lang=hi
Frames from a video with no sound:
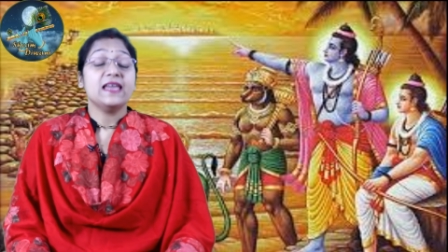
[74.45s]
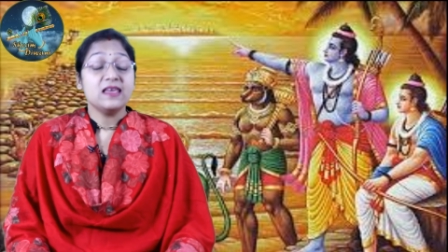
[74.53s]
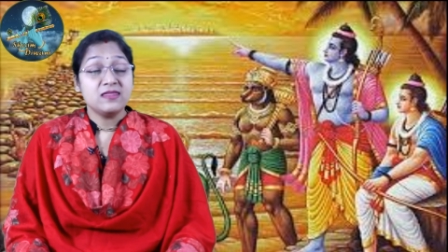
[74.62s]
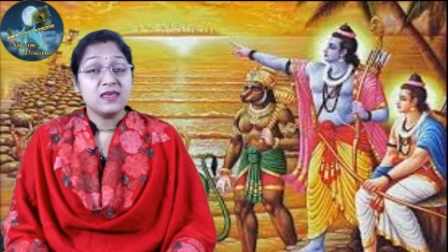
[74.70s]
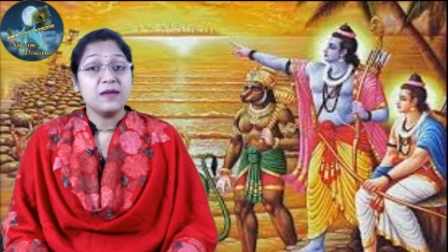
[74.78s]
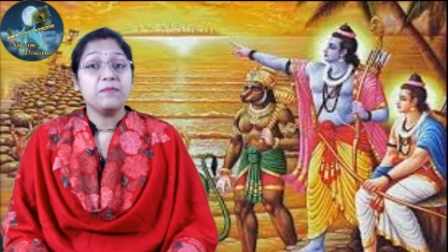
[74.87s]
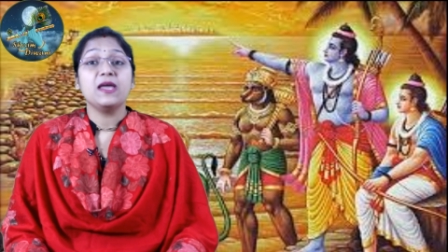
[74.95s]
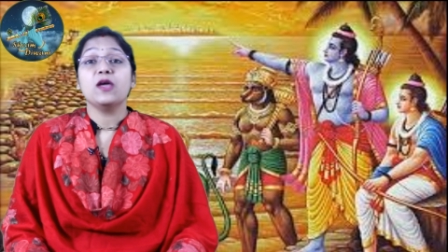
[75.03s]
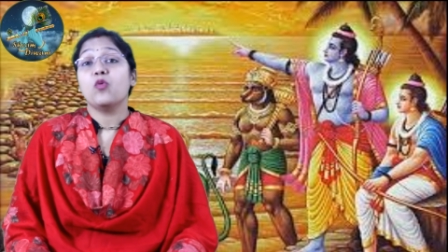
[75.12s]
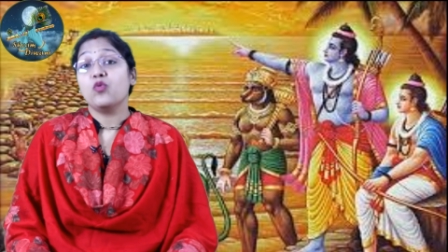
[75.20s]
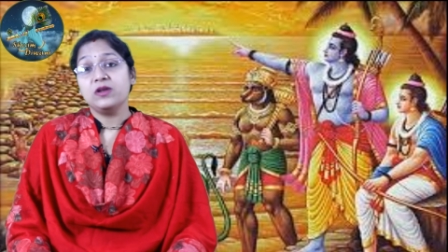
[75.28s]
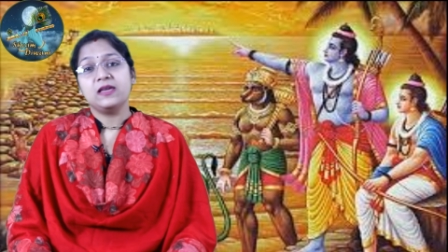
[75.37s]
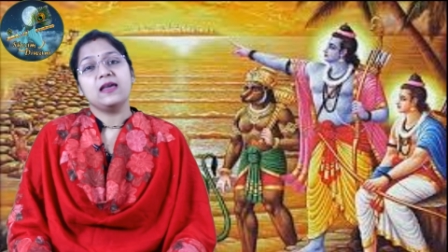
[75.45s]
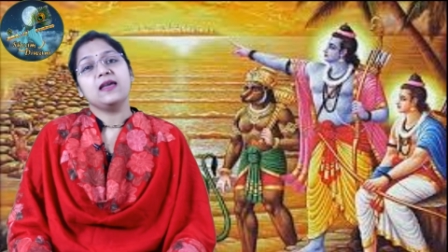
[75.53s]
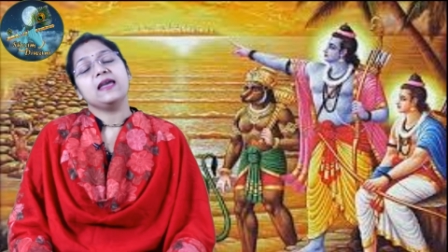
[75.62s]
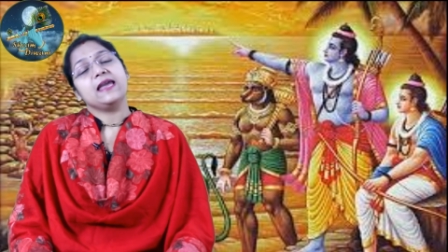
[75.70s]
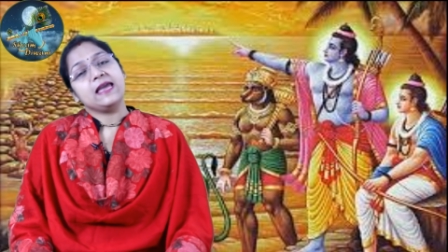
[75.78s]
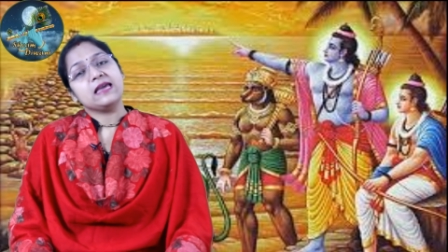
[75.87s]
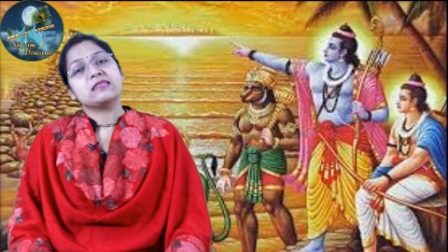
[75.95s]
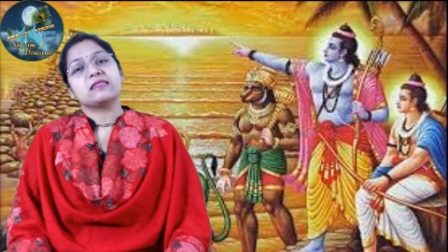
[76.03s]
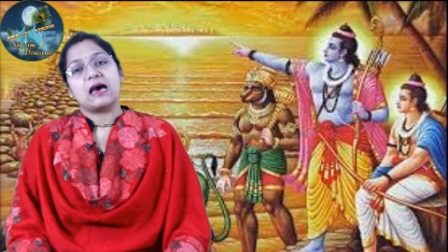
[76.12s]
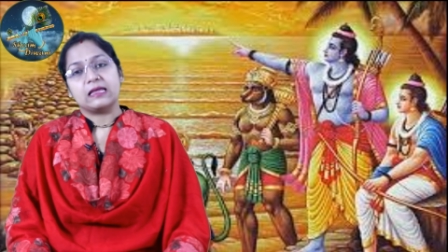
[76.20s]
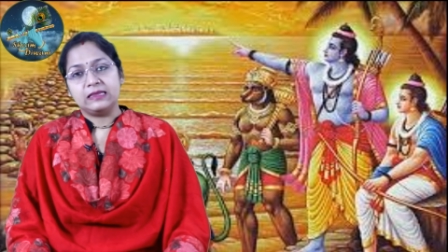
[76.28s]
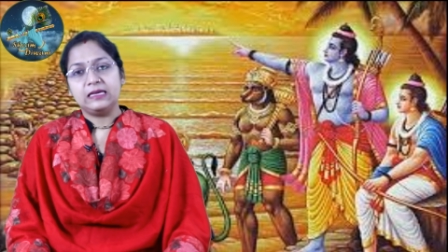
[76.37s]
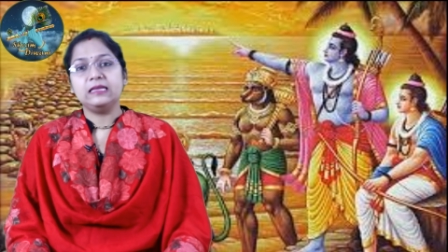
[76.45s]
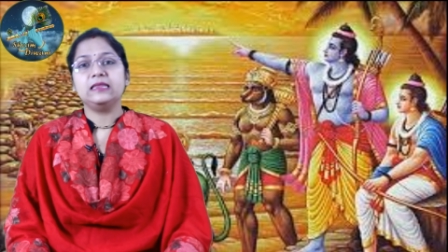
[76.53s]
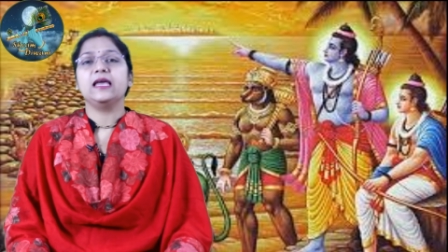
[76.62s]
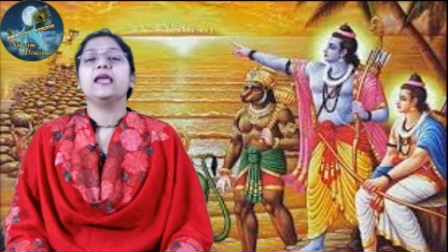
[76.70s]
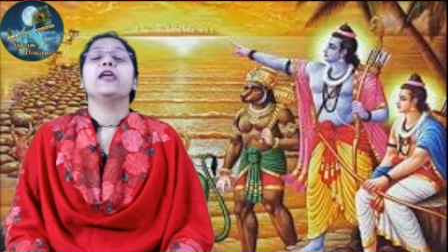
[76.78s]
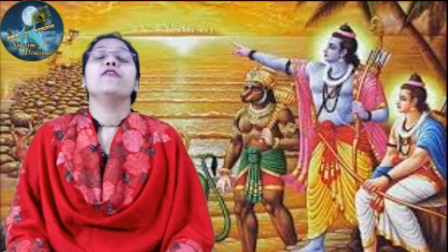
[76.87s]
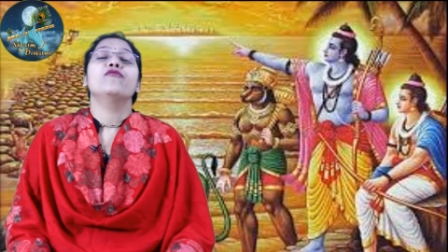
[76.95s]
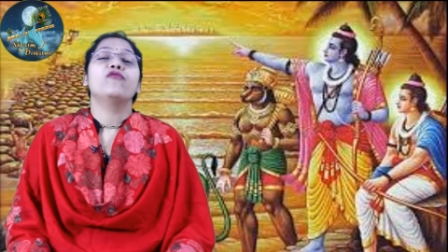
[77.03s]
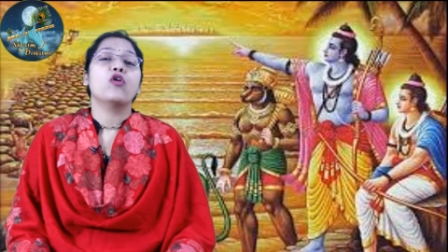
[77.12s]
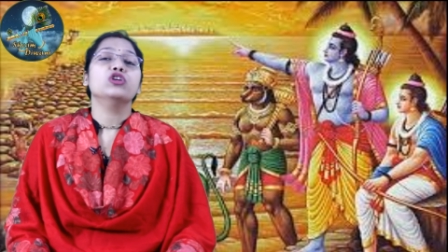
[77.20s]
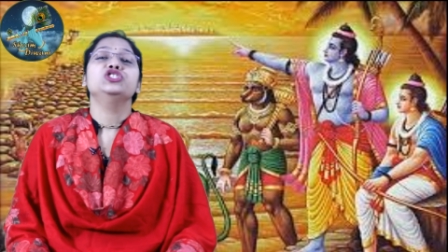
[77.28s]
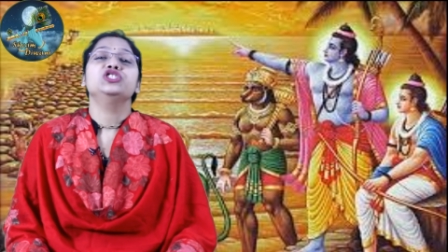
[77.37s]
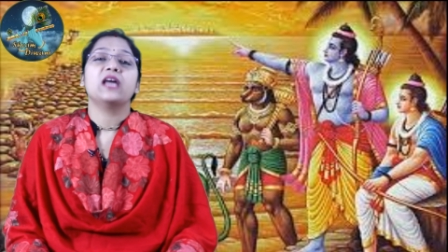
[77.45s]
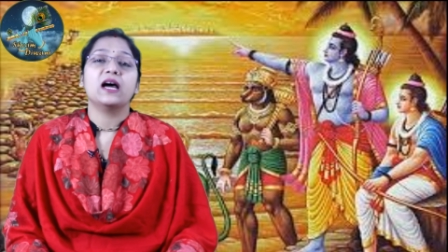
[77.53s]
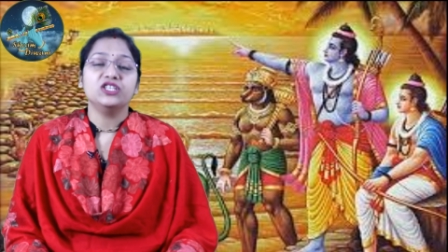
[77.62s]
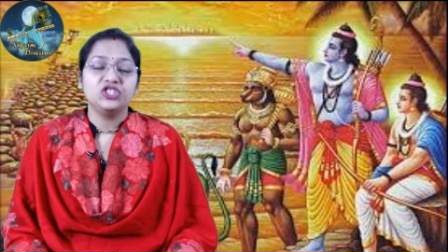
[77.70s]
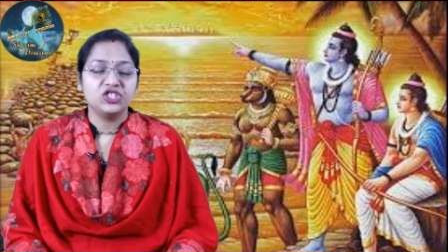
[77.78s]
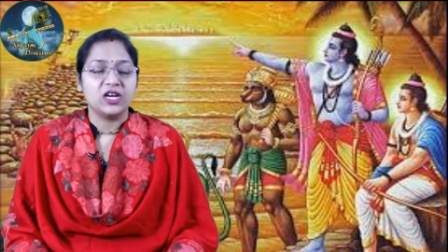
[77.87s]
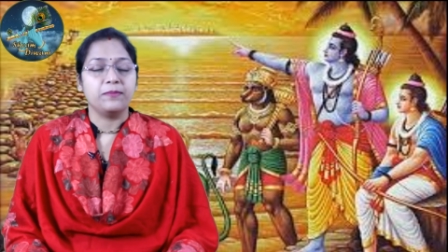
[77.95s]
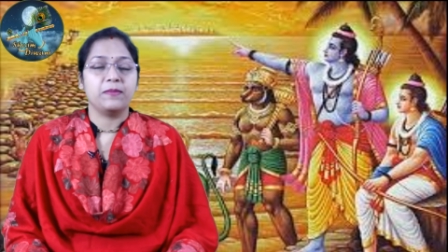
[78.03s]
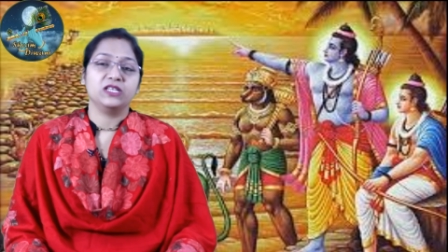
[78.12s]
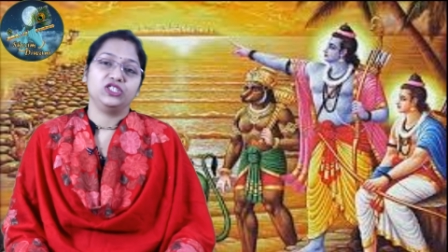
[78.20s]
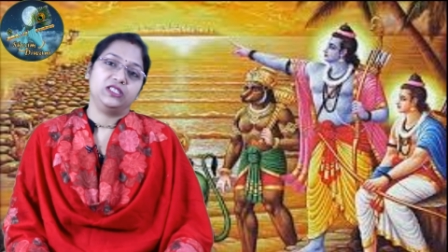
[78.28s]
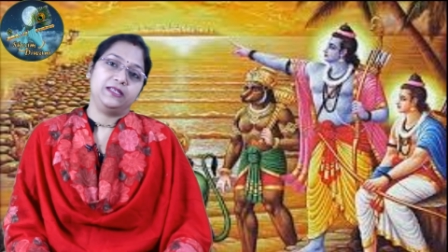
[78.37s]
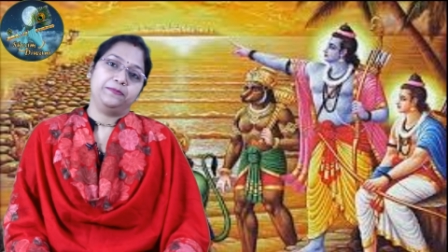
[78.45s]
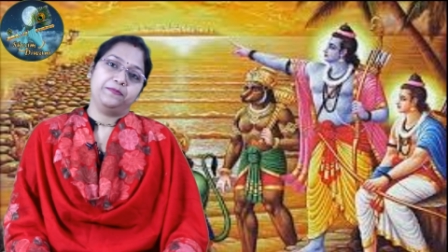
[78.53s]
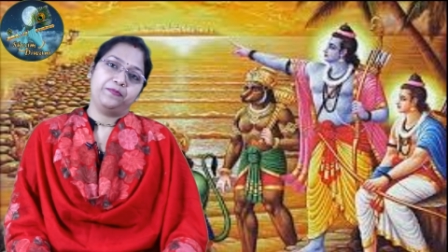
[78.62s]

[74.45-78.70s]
इसी में उनके एक साथी थे फौजदार शर्मा जी